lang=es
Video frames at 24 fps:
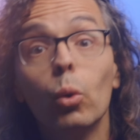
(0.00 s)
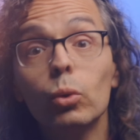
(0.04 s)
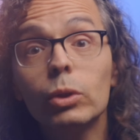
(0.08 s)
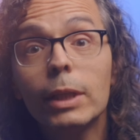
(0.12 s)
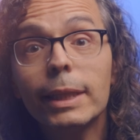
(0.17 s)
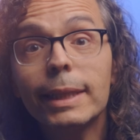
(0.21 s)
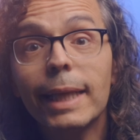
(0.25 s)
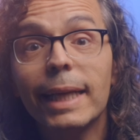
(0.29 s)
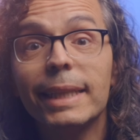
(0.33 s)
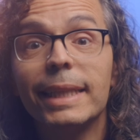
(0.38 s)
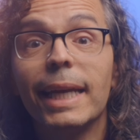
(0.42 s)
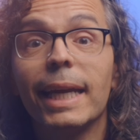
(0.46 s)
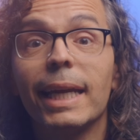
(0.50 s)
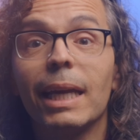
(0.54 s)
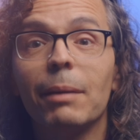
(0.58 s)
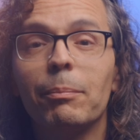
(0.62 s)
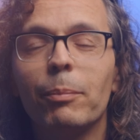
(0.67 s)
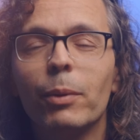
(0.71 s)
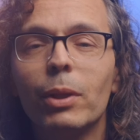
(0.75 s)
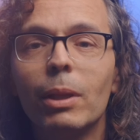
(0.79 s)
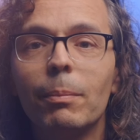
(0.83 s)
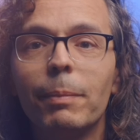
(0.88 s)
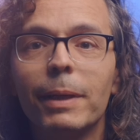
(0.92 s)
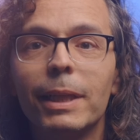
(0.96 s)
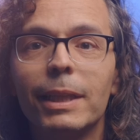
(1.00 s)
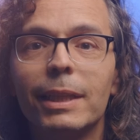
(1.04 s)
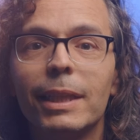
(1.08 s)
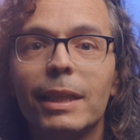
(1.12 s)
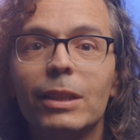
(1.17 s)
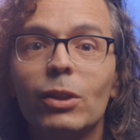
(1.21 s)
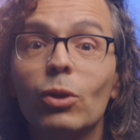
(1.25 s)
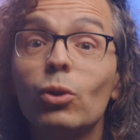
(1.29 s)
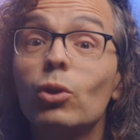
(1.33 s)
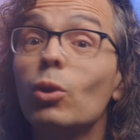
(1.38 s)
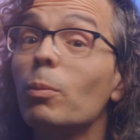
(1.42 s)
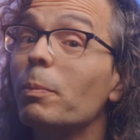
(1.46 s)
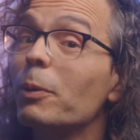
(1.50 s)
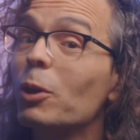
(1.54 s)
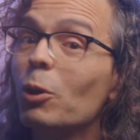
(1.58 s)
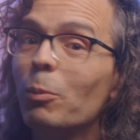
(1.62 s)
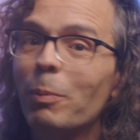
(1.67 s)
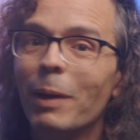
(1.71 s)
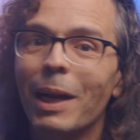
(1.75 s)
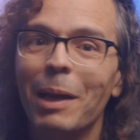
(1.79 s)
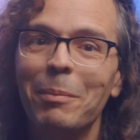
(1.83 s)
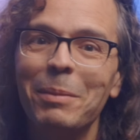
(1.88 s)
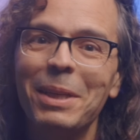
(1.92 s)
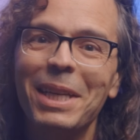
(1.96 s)
Un detalle que puede parecer tonto pero
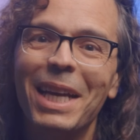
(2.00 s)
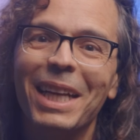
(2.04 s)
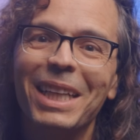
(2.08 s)
para mí